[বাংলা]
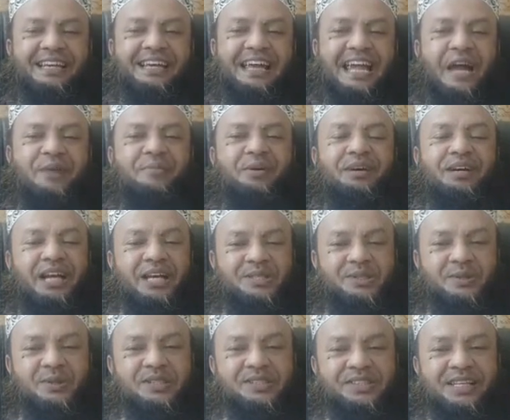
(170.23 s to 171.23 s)
এবং
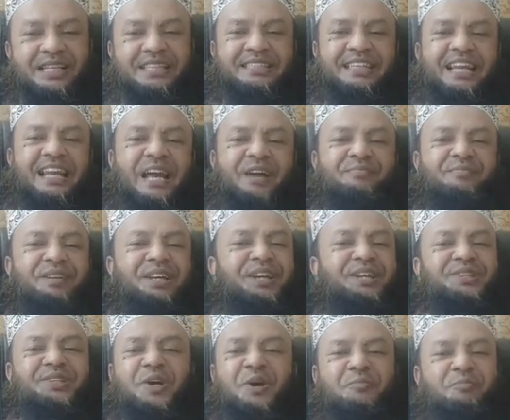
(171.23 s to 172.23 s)
রাসুল সাল্লাহ সাল্লাম
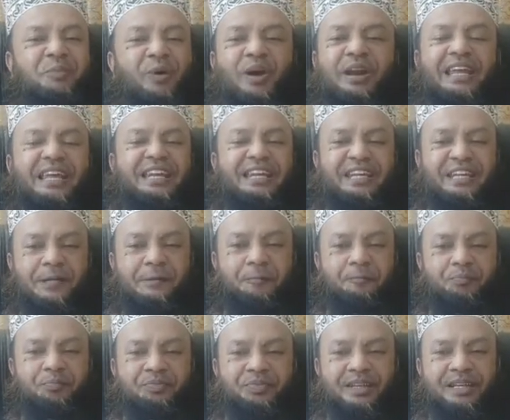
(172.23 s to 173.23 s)
নিজেও বলেননি
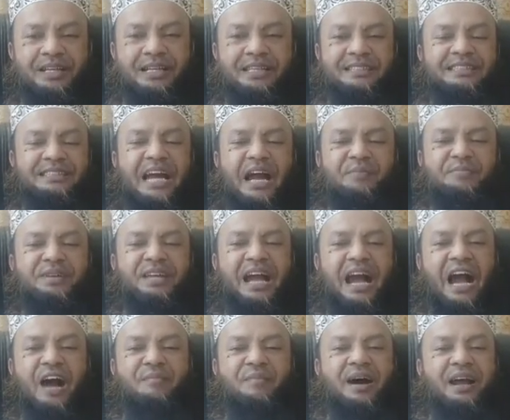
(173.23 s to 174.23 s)
যে আমি
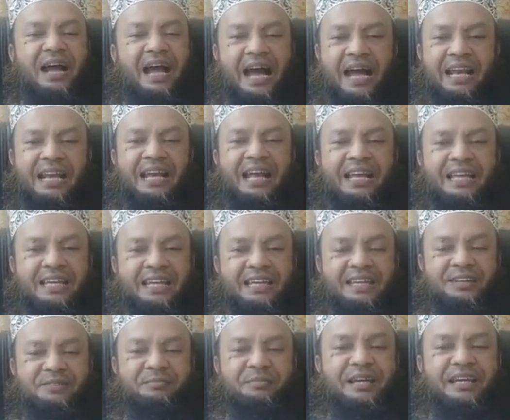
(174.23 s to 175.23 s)
আমার আল্লাহকে
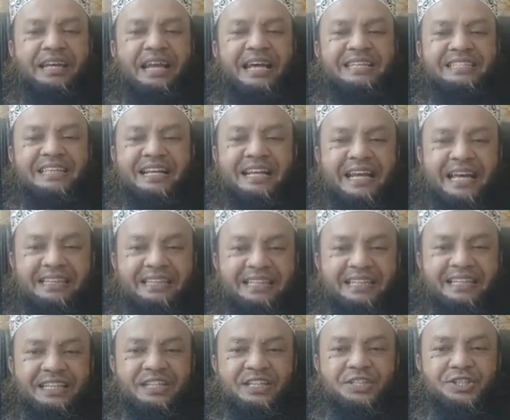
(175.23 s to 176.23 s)
মেয়েরাজের রাতে
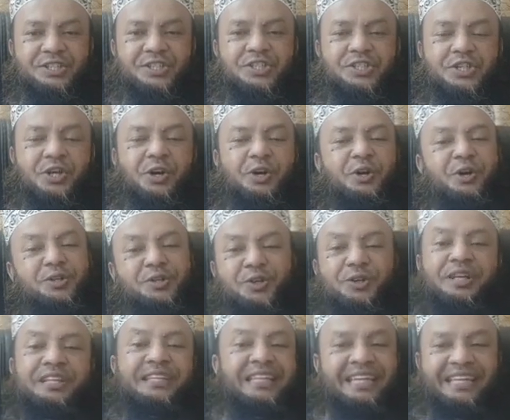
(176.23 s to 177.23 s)

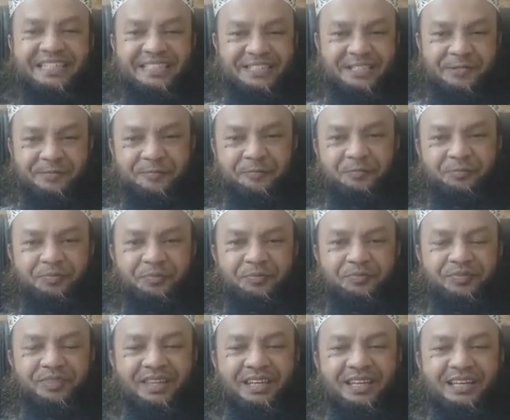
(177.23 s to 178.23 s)
ছনজরে দেখেছি
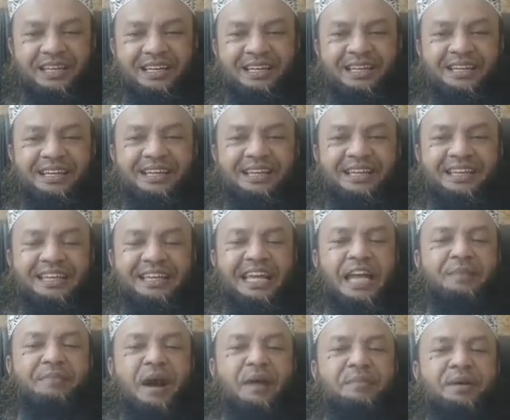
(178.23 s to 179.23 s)

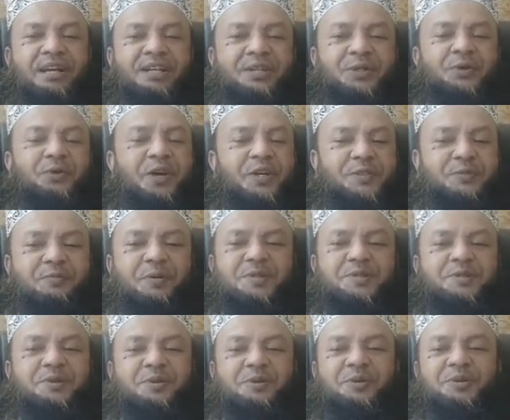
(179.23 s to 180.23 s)
এইভাবে
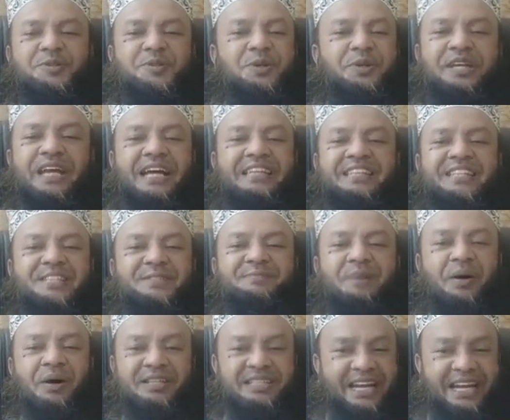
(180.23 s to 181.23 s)
সুস্পষ্ট কোনো সহি হাদিস
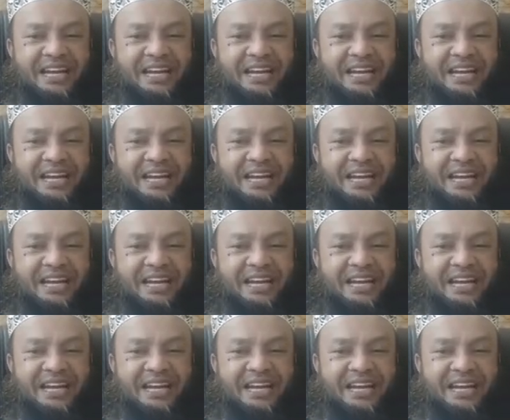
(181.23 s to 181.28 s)
পাওয়া যায়